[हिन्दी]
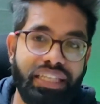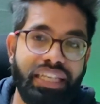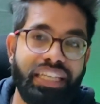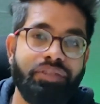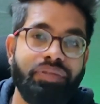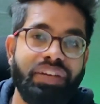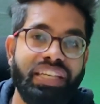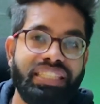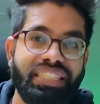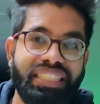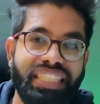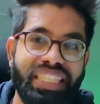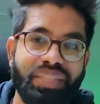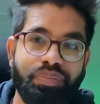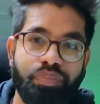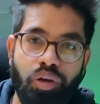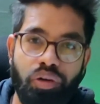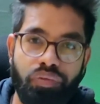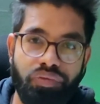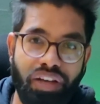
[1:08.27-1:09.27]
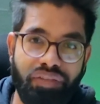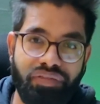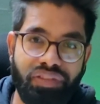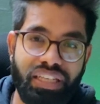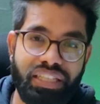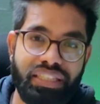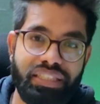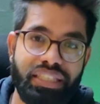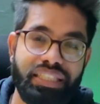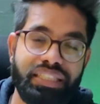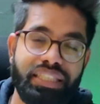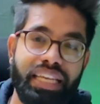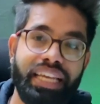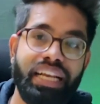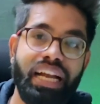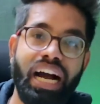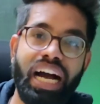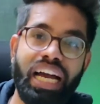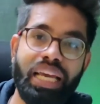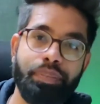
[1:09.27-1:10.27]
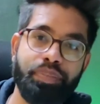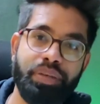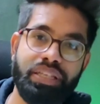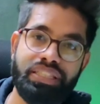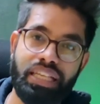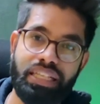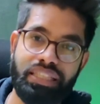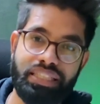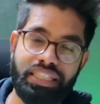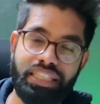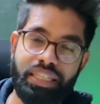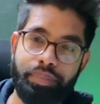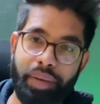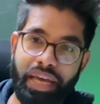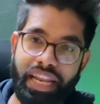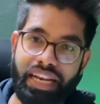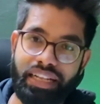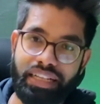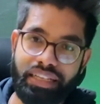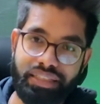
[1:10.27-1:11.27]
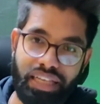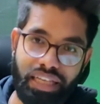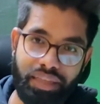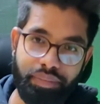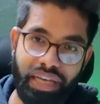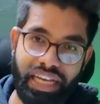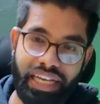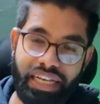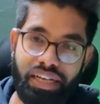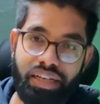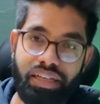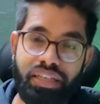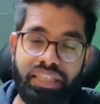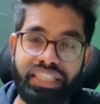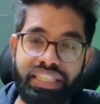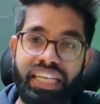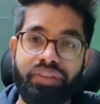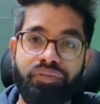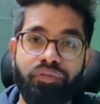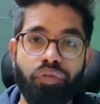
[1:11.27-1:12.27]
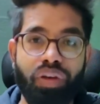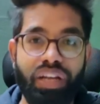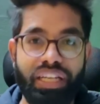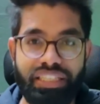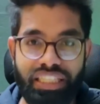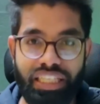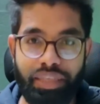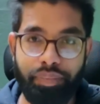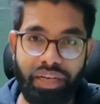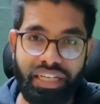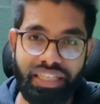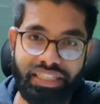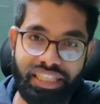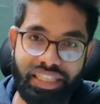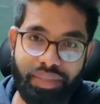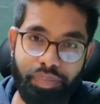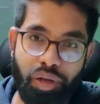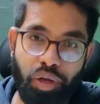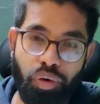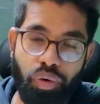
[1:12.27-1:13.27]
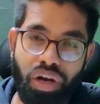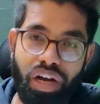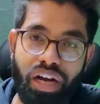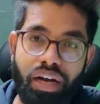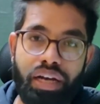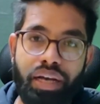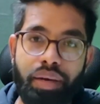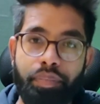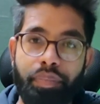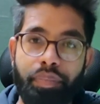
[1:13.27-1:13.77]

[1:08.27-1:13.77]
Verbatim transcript: ये डिवाइस सिक्स पॉइंट फाइव थ्री इंचज के एक आईपीएस एलसीडी पैनल के साथ में आएगा ये एक फुल एच प्लस डिस्प्ले होगा